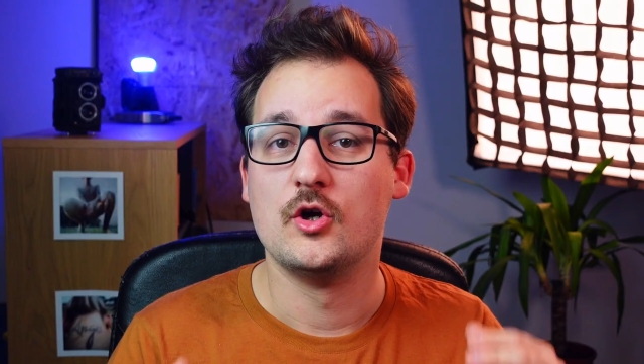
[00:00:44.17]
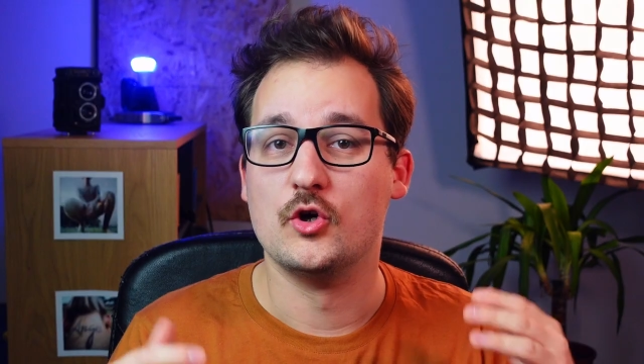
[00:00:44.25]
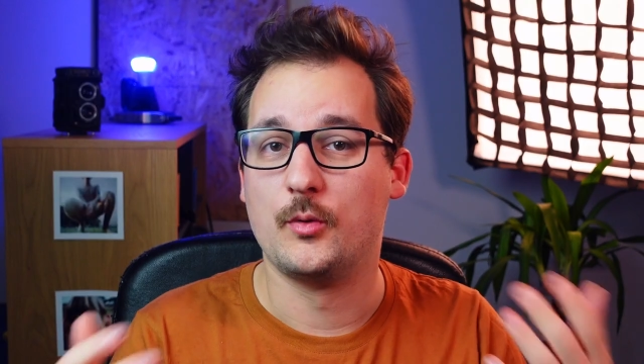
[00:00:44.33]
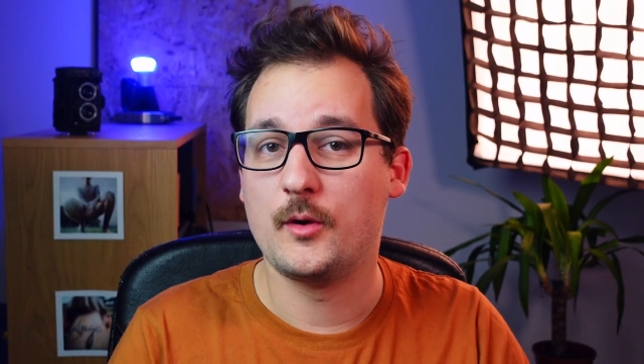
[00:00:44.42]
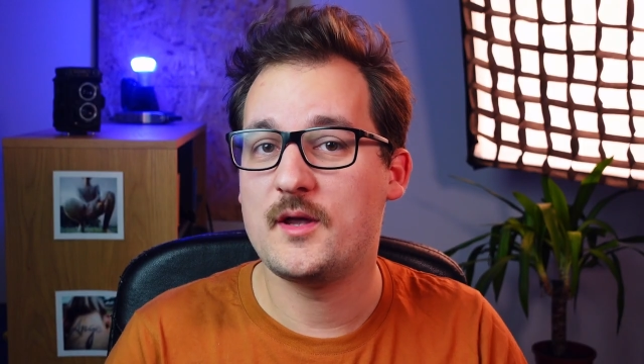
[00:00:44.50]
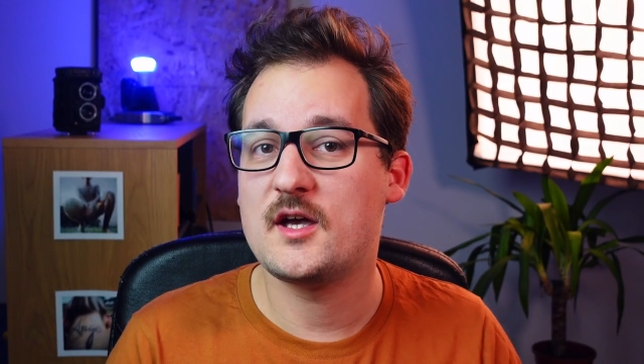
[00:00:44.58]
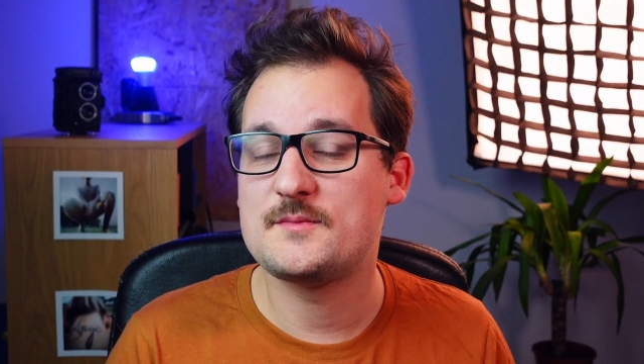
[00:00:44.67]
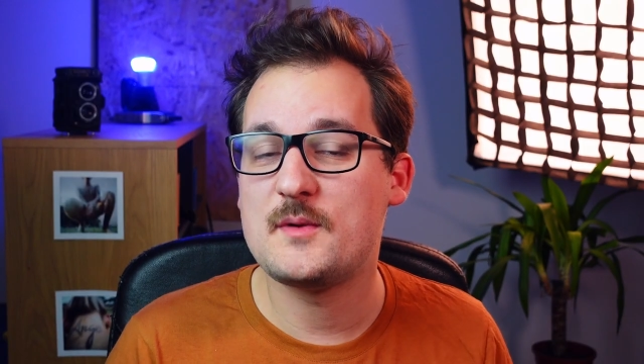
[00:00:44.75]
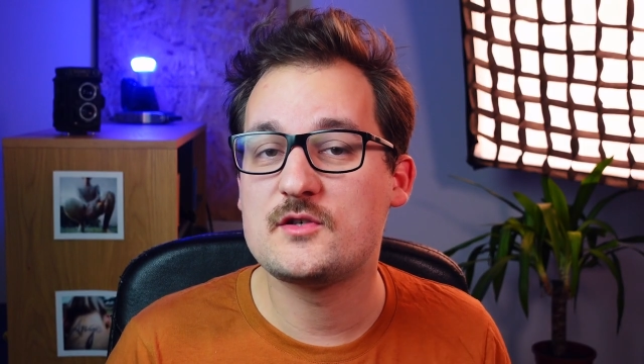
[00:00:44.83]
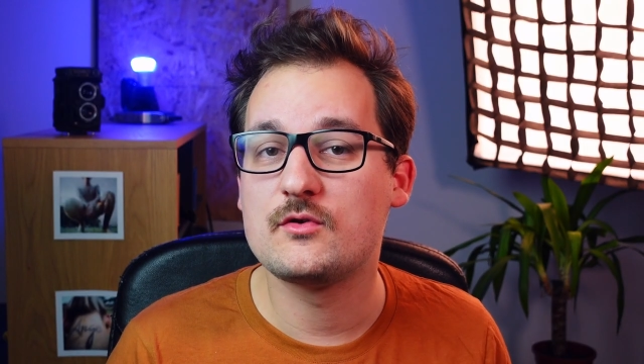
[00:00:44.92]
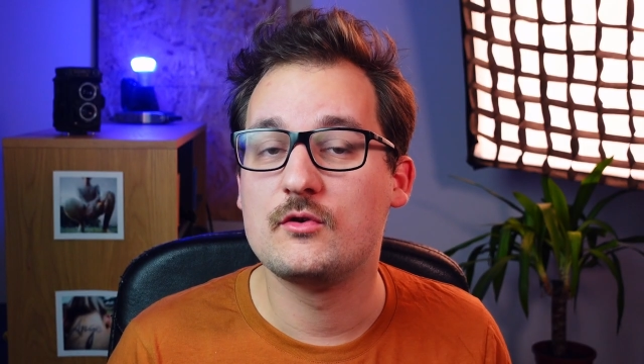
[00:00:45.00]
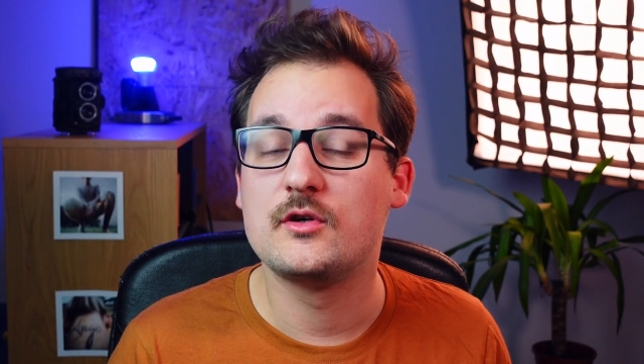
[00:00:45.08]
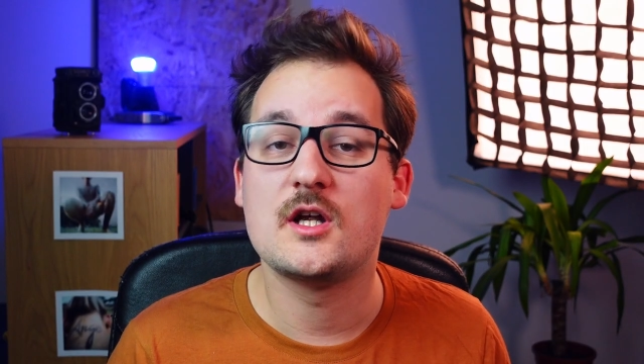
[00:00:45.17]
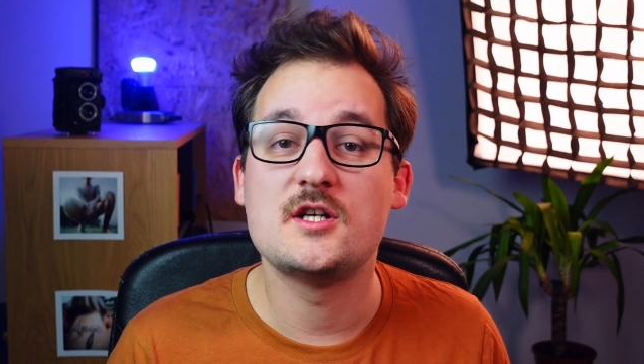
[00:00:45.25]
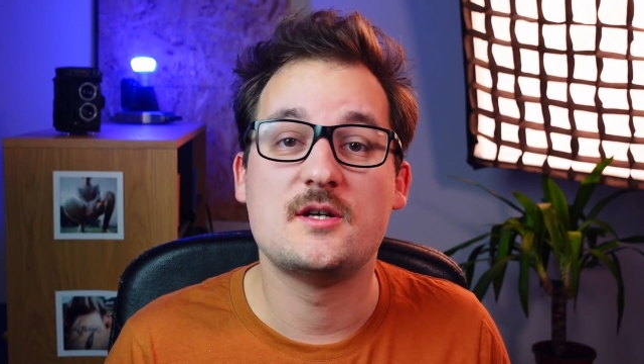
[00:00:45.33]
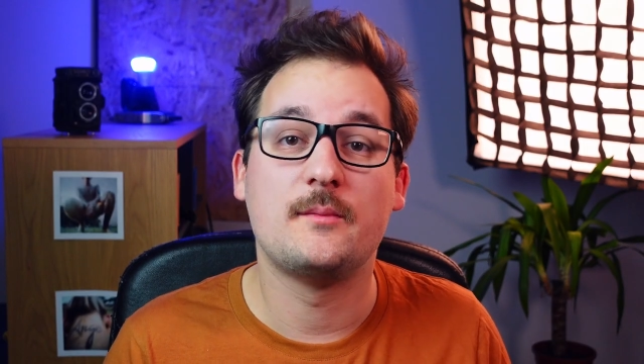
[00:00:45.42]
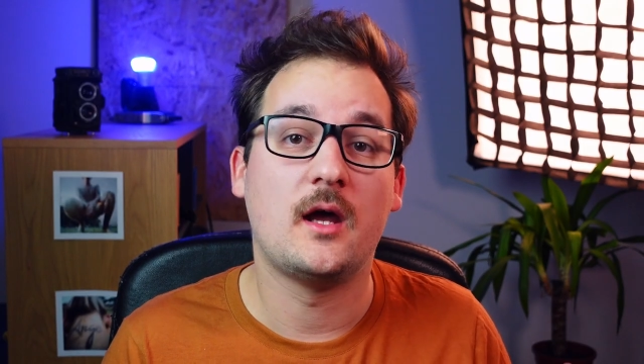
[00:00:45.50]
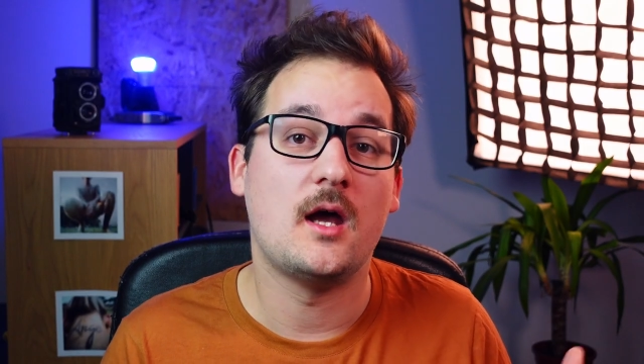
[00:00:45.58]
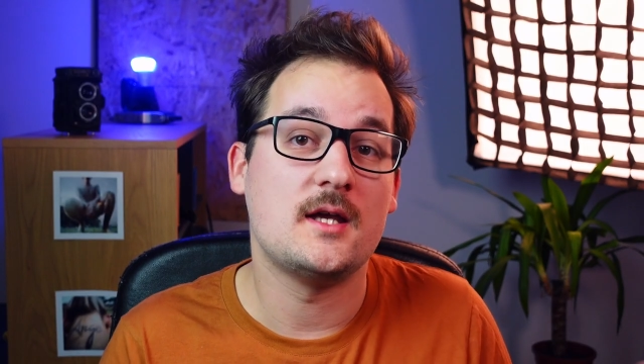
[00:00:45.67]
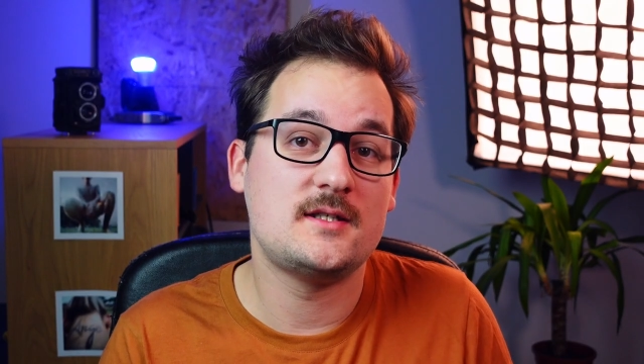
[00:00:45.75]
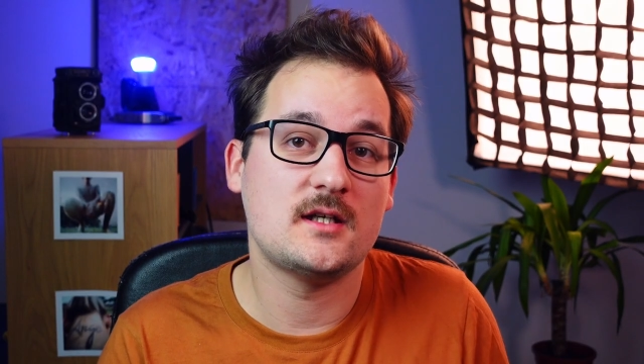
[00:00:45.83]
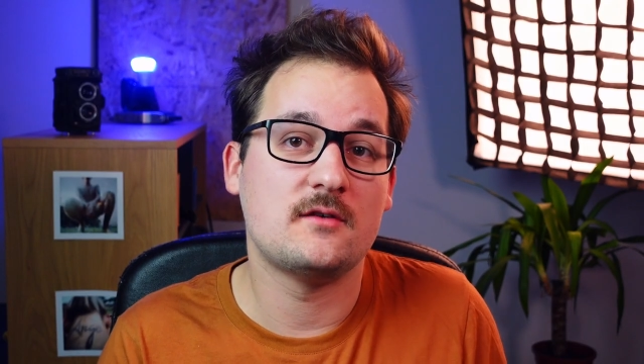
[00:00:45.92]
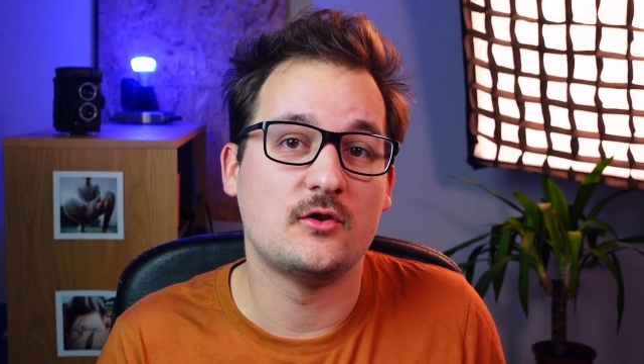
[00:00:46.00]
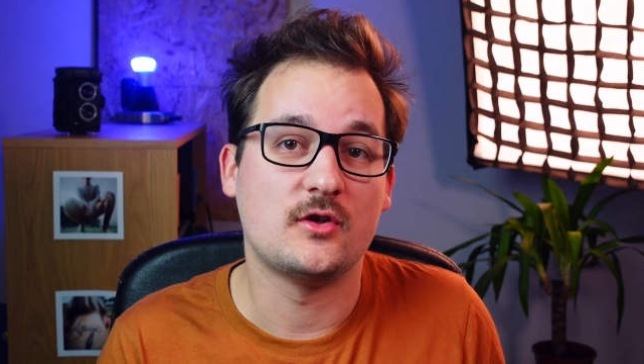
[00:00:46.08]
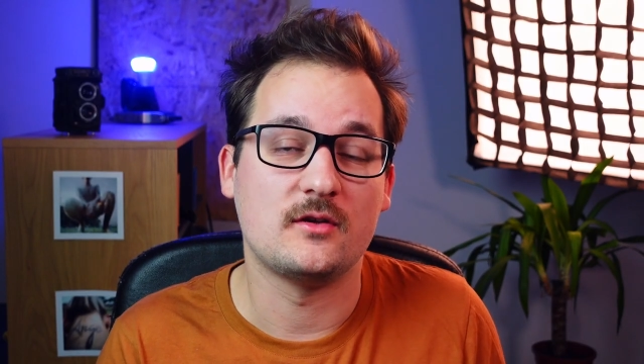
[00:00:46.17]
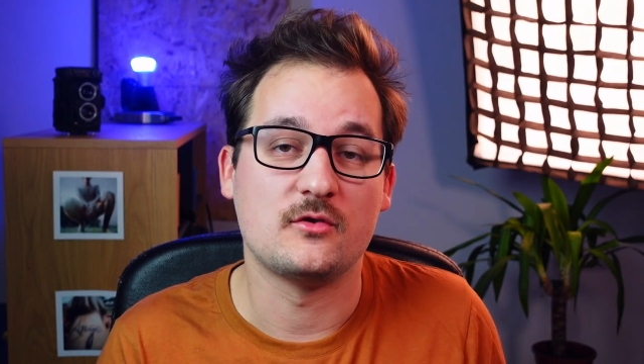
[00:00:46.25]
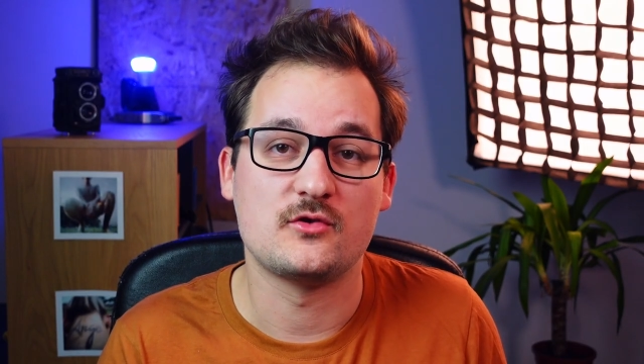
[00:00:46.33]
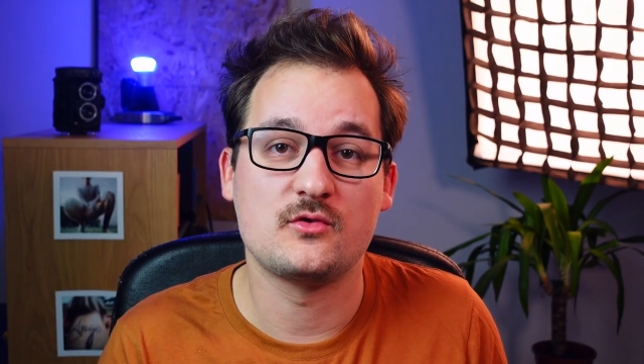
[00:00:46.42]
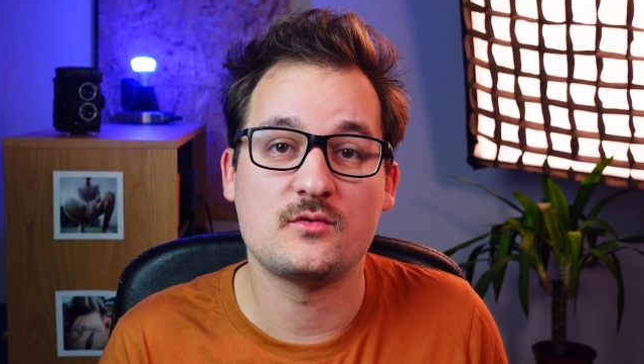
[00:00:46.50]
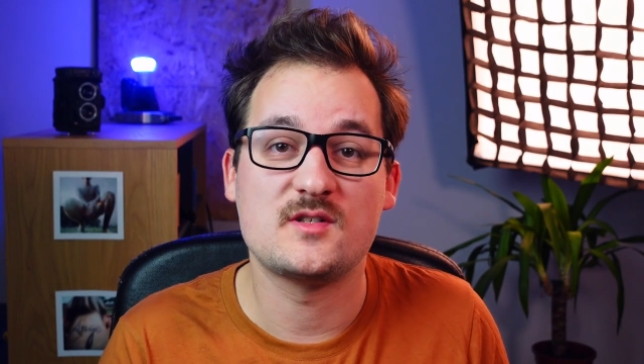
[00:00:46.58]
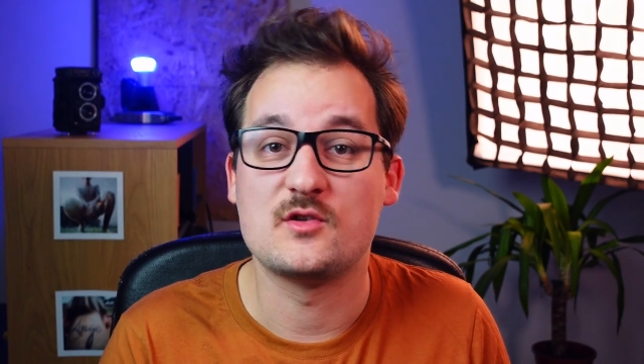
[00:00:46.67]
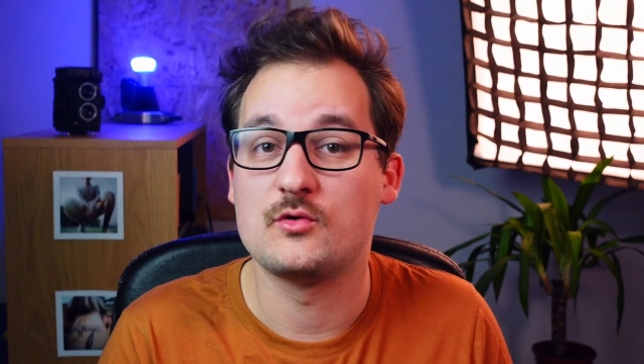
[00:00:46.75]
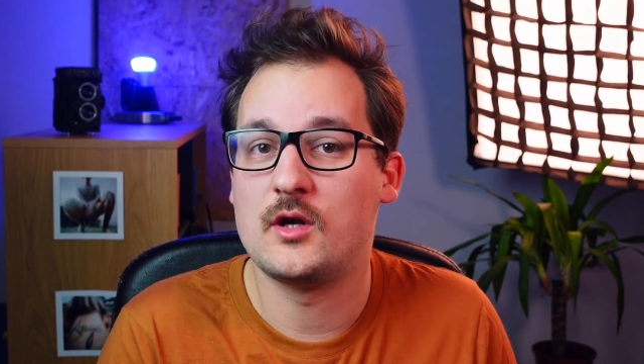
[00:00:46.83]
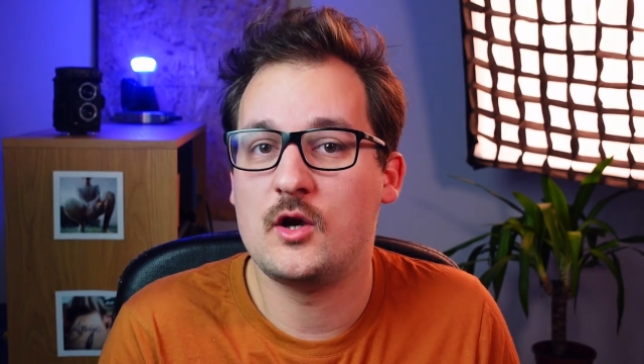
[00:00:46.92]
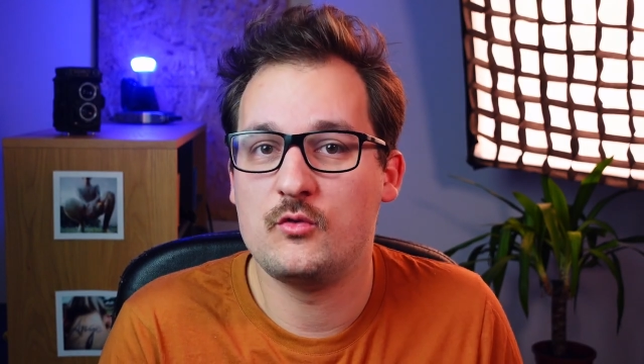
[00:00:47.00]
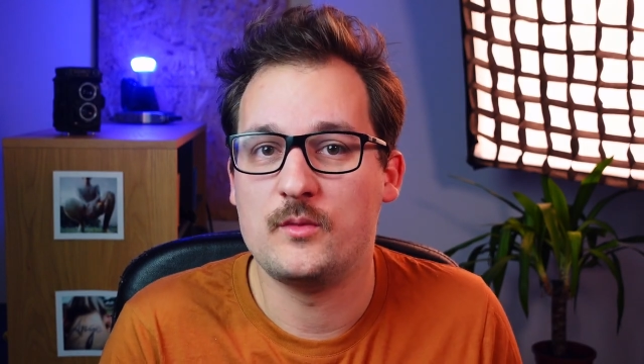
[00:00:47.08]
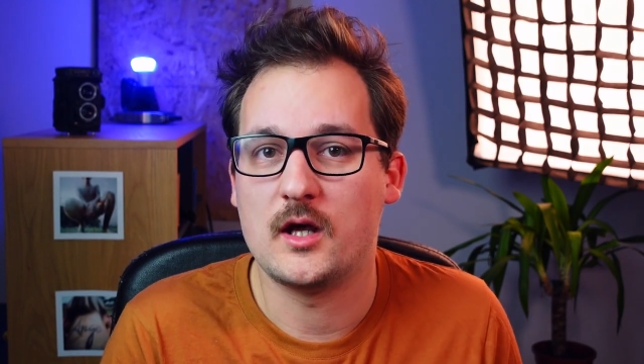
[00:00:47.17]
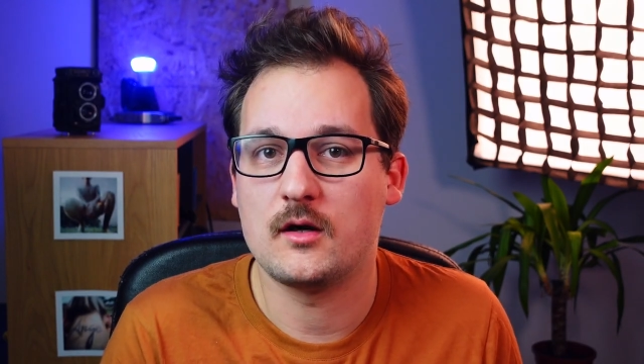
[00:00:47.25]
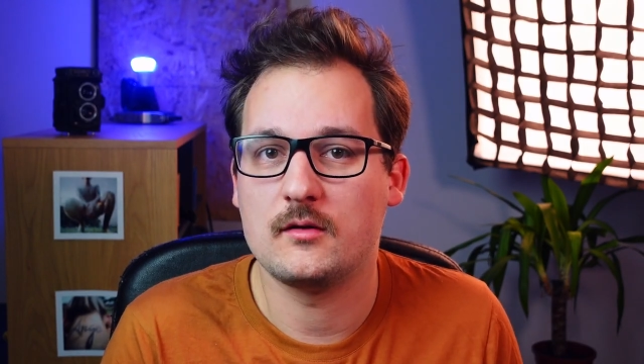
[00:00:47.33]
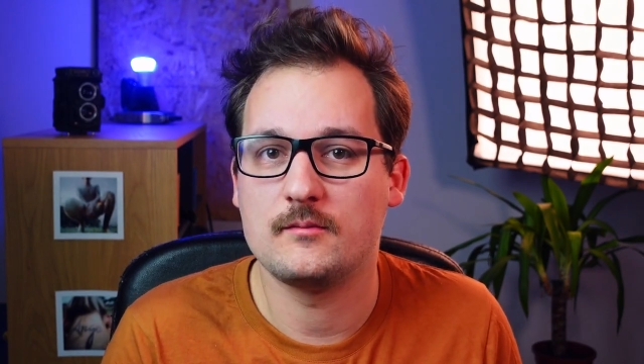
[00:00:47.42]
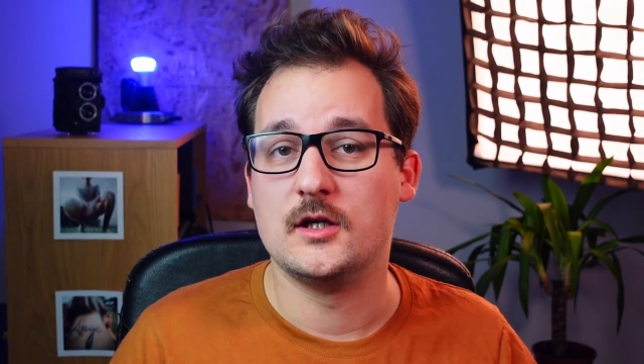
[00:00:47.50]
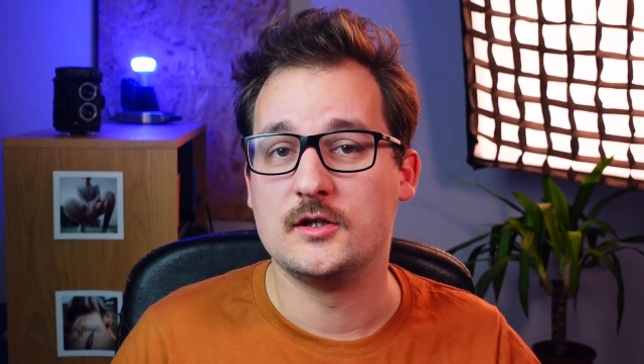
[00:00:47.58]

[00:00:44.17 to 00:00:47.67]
Le premier aspect sur lequel j'aimerais attirer votre attention, c'est sur la lumière.